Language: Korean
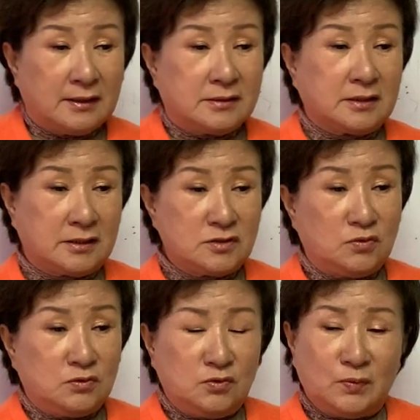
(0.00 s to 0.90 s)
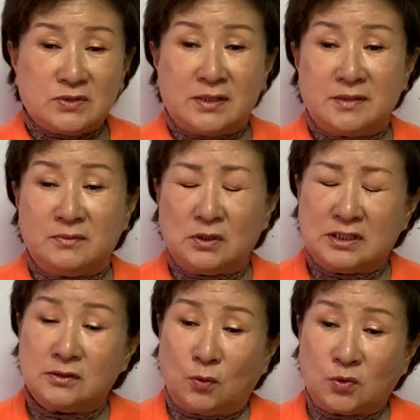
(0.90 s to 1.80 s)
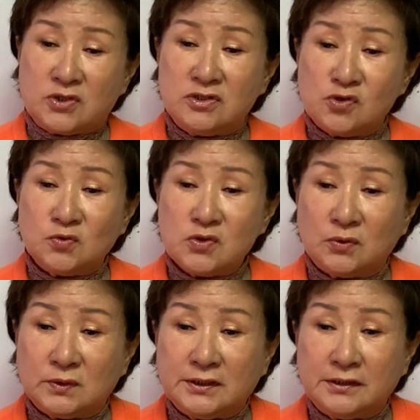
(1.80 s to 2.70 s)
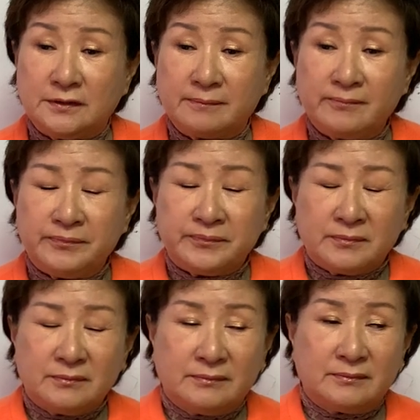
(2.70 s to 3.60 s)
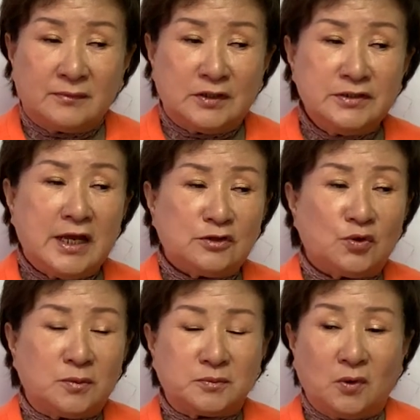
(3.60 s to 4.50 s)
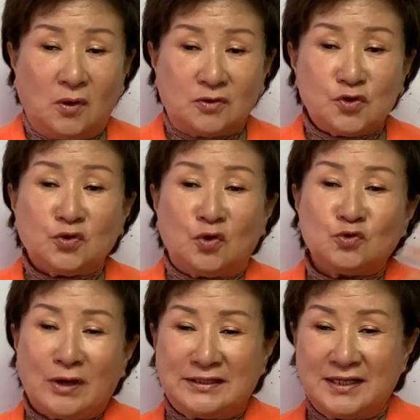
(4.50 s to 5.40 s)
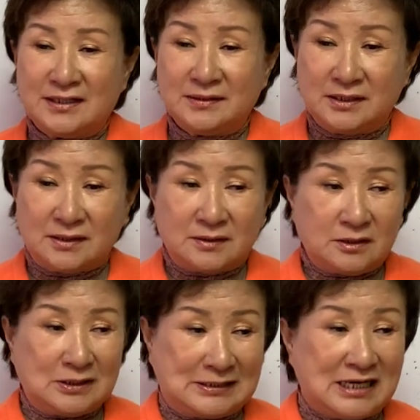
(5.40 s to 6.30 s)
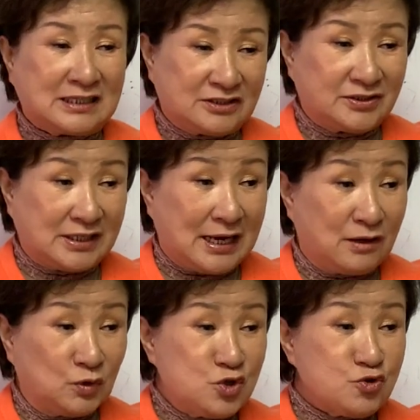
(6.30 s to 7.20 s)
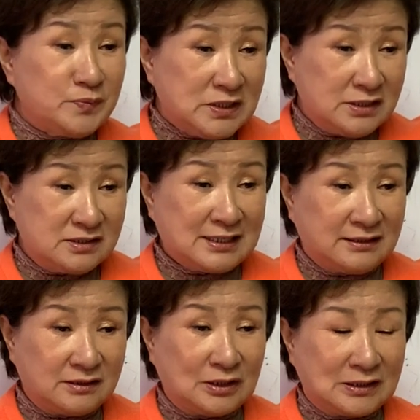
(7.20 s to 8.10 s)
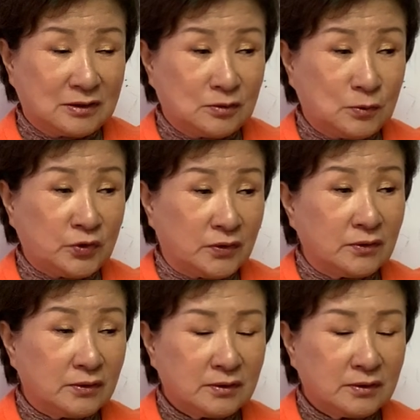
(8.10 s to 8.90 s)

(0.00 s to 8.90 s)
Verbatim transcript: 그러니까 이제 유모사님이 5천 그 종족은 음, 은행도 없고 소통도 안 되는 나라들이야. 원주민 사는 곳.